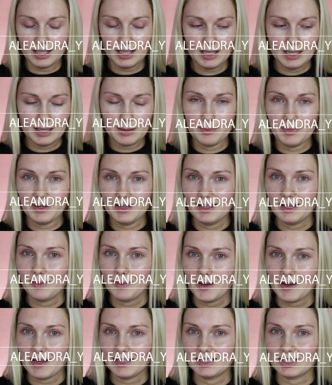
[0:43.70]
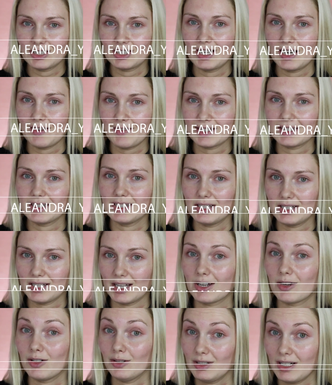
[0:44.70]
I będę miała też dla Was
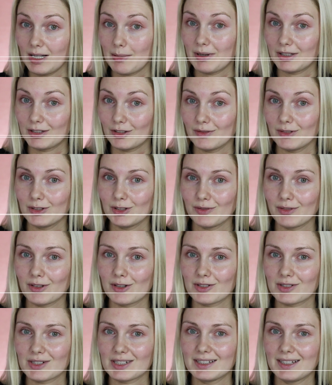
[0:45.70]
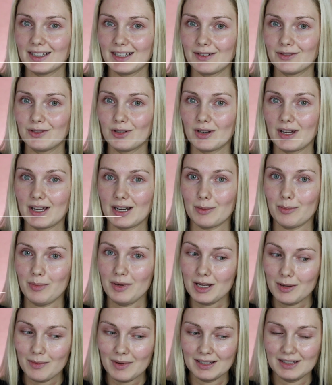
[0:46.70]
dzisiaj kod rabatowy do wykorzystania w drogerii
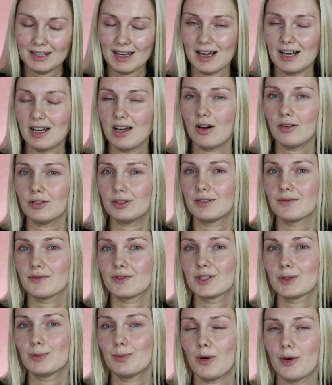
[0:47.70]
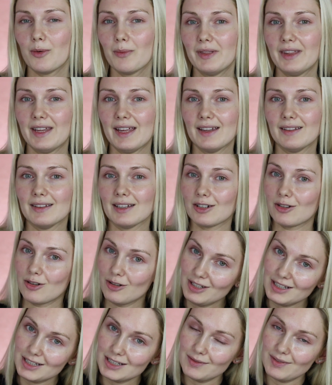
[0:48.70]
Pigment, ale o tym wspomnę na
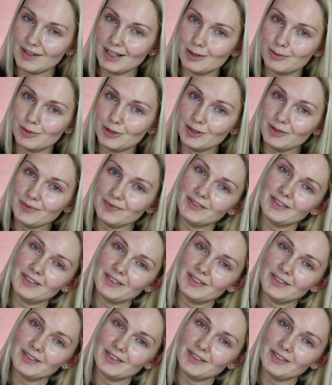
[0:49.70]
koniec filmu,